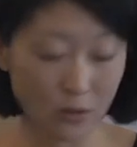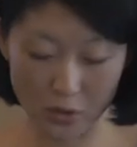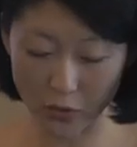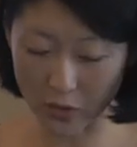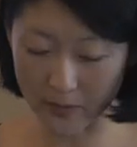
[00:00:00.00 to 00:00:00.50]
de
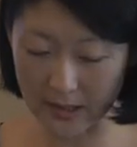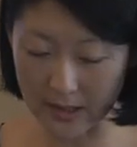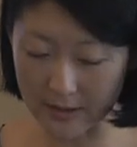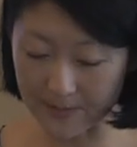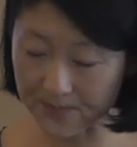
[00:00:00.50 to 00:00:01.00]
nos
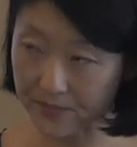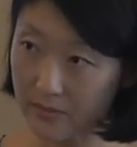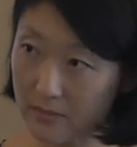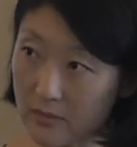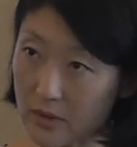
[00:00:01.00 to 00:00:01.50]
entreprises
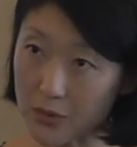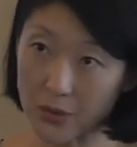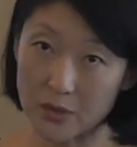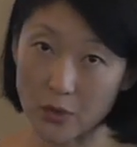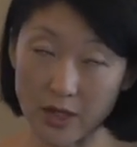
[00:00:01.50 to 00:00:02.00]
ce
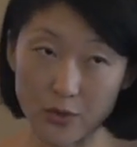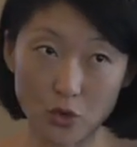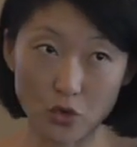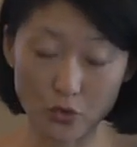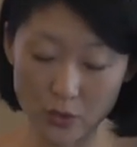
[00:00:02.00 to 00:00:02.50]
qui se traduit
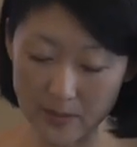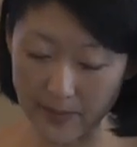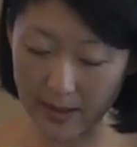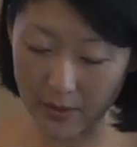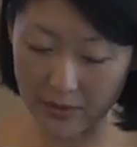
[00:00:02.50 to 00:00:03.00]
aujourd'hui
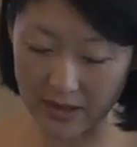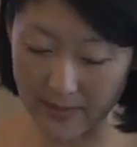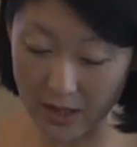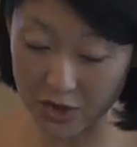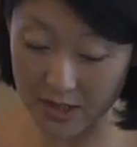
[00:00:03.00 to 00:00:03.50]
par euh, des
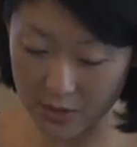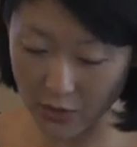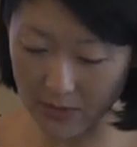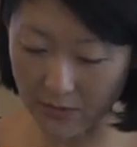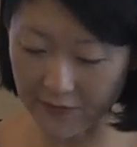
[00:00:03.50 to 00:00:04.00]
marges
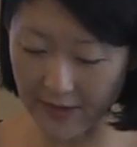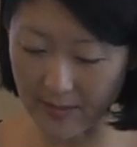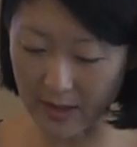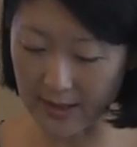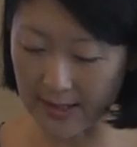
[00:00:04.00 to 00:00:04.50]
historiquement
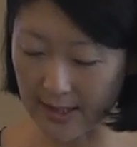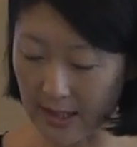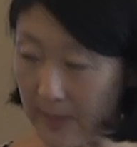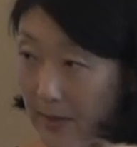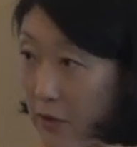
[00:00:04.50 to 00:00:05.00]
faibles
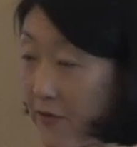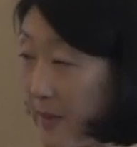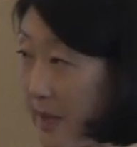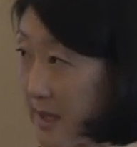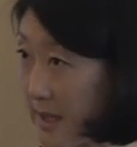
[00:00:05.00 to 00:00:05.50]
et par une
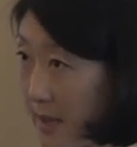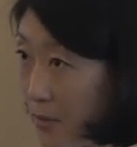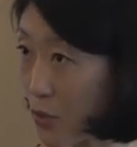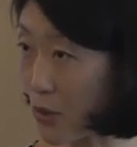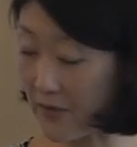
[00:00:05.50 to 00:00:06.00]
faiblesse
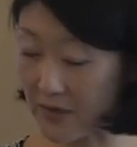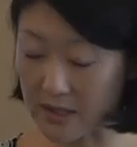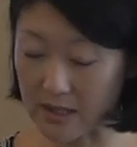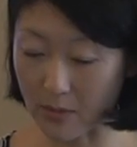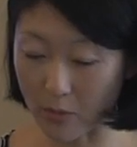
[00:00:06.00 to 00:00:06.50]
également de
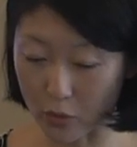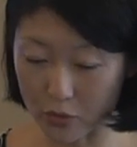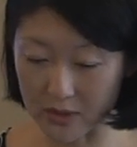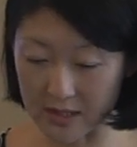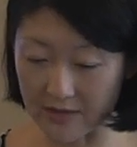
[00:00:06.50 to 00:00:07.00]
l'investissement
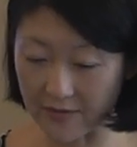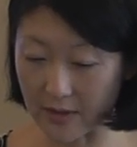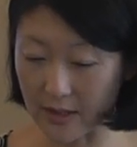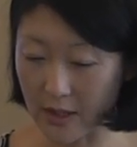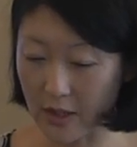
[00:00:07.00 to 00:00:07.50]
productif.
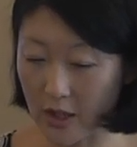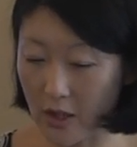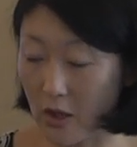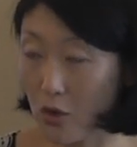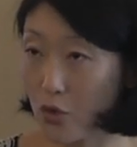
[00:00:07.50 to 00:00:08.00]

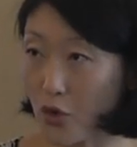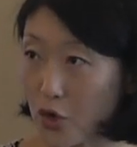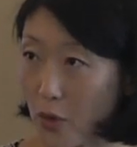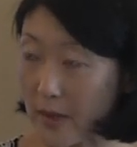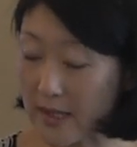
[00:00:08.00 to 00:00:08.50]
Nos
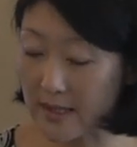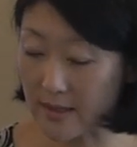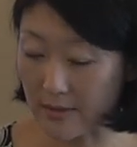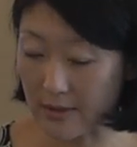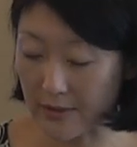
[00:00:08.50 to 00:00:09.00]

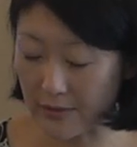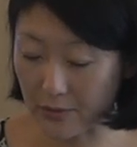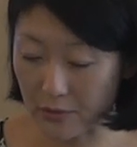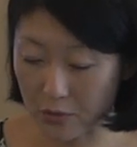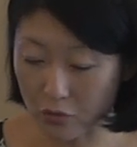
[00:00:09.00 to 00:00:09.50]
entreprises hein,
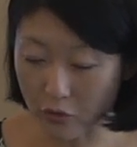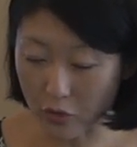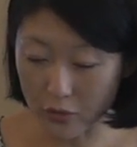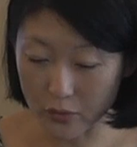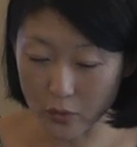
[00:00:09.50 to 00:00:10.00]
euh,
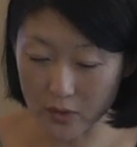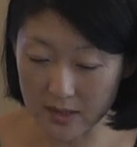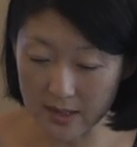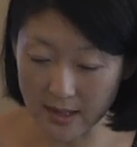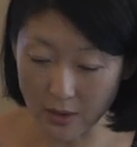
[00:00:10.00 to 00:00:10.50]
souffrent
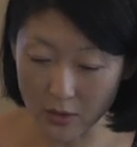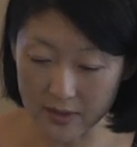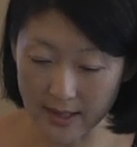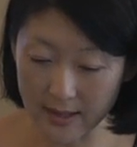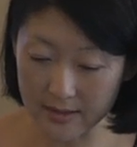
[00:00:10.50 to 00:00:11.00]
aussi d'un
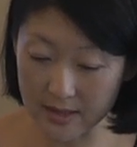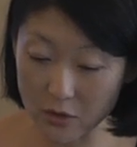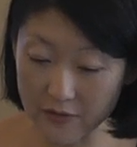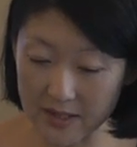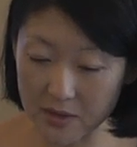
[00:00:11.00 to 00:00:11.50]
retard
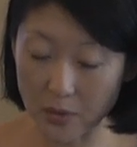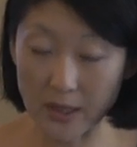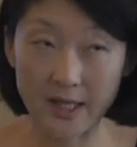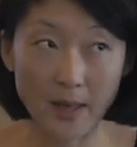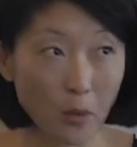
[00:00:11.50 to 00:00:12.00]
d'innovation
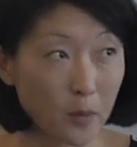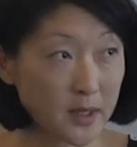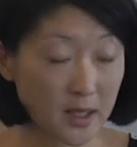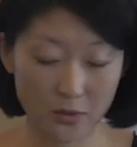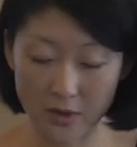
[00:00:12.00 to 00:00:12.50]
et
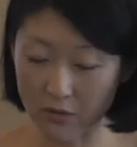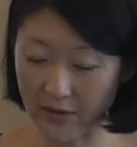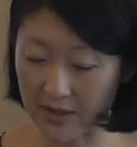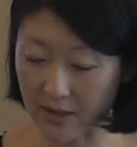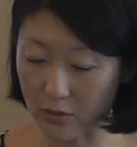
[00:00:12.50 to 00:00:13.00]
d'appropriation des
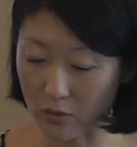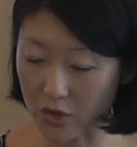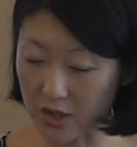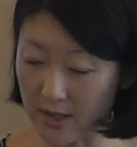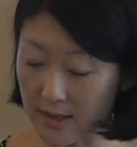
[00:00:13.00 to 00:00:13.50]
nouvelles
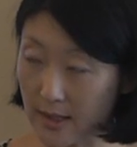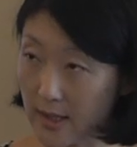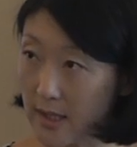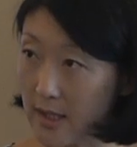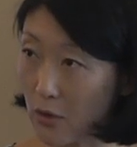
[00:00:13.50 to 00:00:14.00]
technologies,
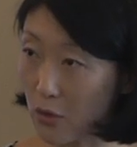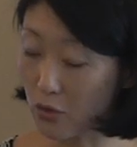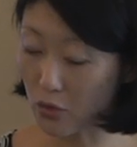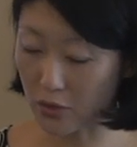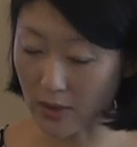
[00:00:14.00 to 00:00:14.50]
et en
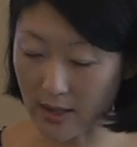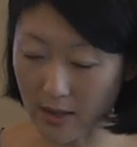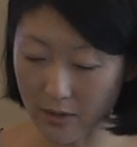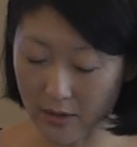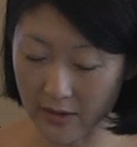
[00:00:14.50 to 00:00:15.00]
retour,
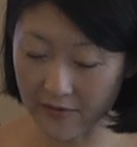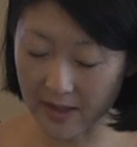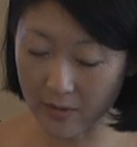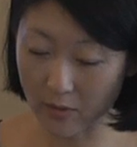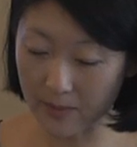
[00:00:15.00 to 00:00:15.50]
cela euh,
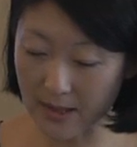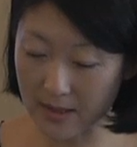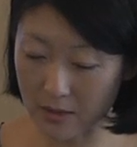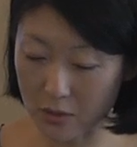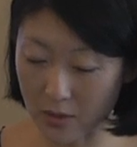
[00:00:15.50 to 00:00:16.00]
évidemment
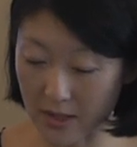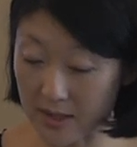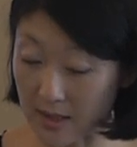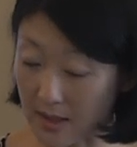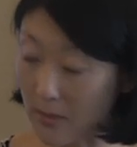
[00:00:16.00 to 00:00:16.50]
pèse sur la
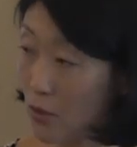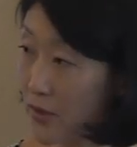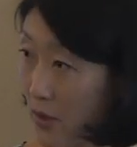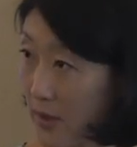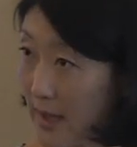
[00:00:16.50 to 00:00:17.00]
nécessaire
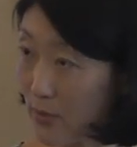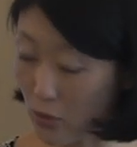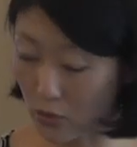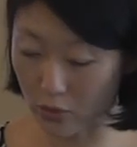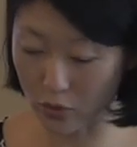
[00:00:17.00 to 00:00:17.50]
montée en gamme
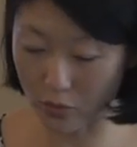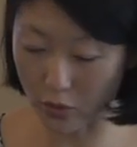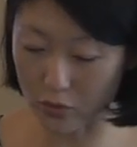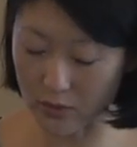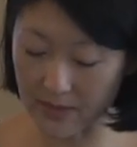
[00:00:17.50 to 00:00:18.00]
de, de nos
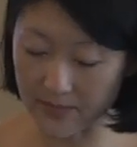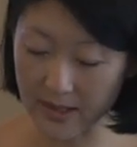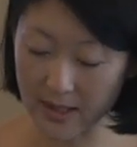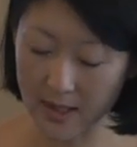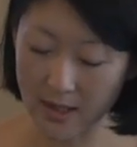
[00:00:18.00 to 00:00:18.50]
produits.
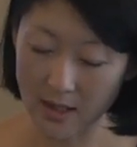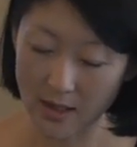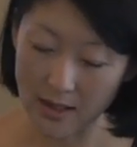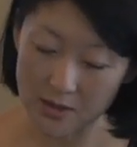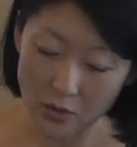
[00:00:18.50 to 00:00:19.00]

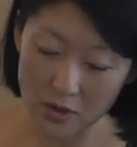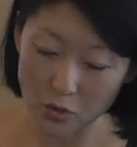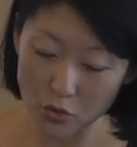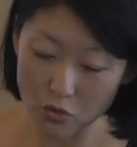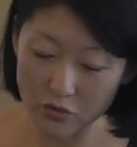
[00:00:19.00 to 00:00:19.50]
L'action
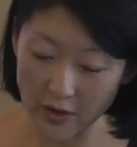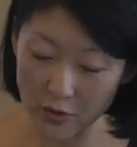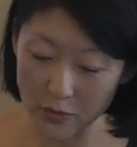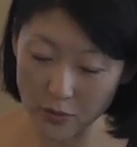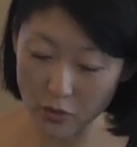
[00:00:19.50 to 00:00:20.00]
résolue du
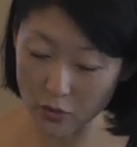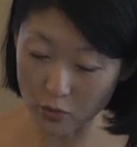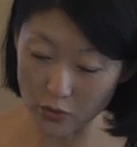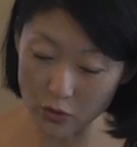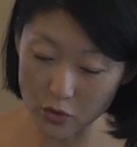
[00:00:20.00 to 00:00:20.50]
gouvernement
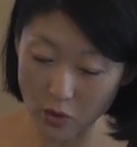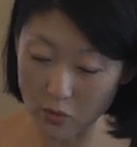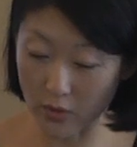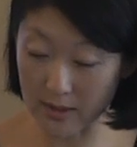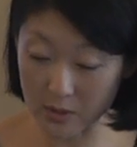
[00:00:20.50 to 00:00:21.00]
depuis deux ans
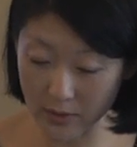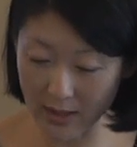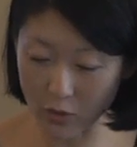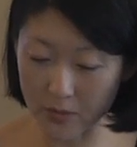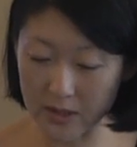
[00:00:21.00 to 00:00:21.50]
pour restaurer
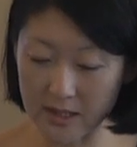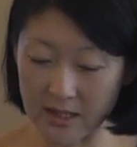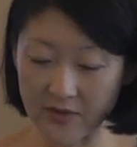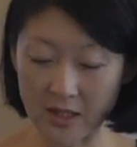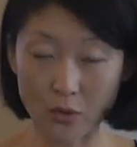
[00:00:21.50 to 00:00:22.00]
la
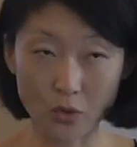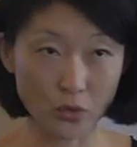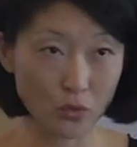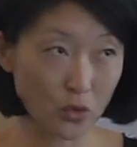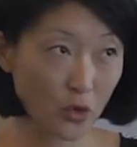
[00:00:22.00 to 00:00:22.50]
compétitivité
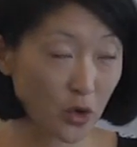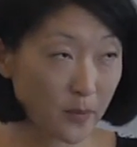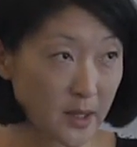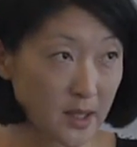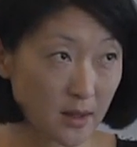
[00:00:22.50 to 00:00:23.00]
de nos
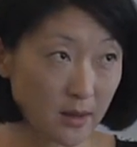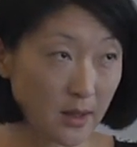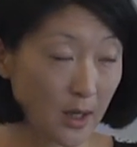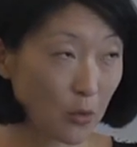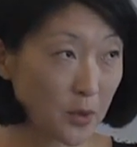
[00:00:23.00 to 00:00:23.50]
entreprises,
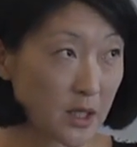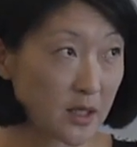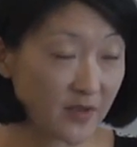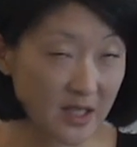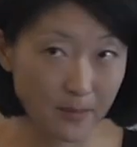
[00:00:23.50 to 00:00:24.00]
la
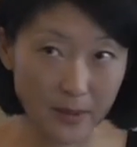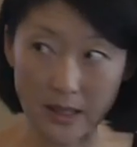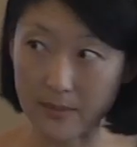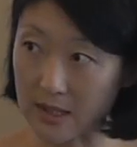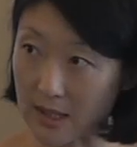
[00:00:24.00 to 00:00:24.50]
compétitivité
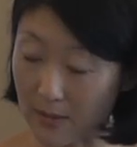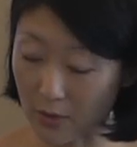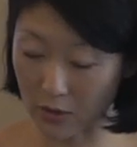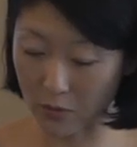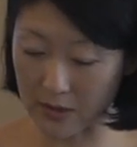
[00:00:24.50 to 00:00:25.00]
prix, mais
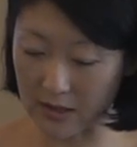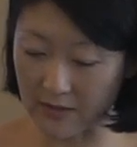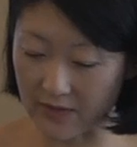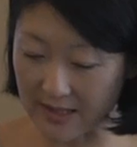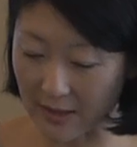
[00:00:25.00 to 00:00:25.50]
également la
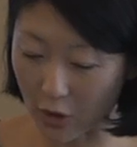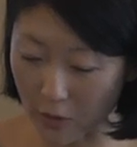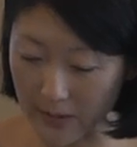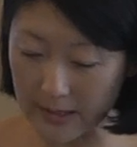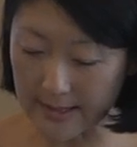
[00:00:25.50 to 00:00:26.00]
compétitivité
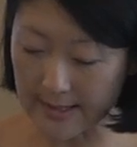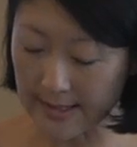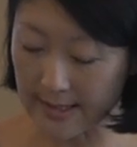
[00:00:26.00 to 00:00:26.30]
hors prix,